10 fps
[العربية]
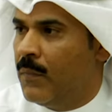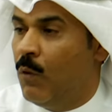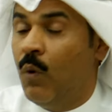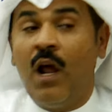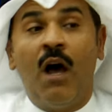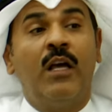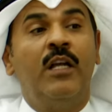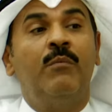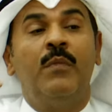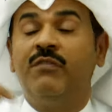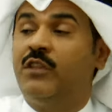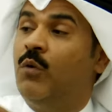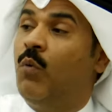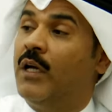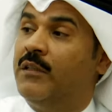ولكن بنفس
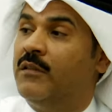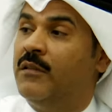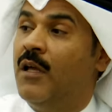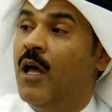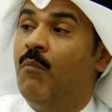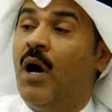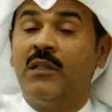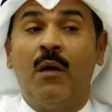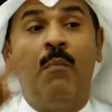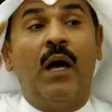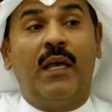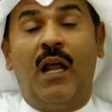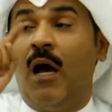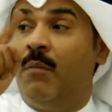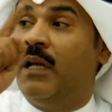الوقت ما طبق
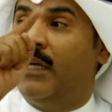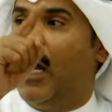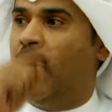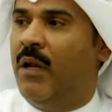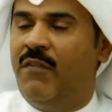كلامه اللي قاله ب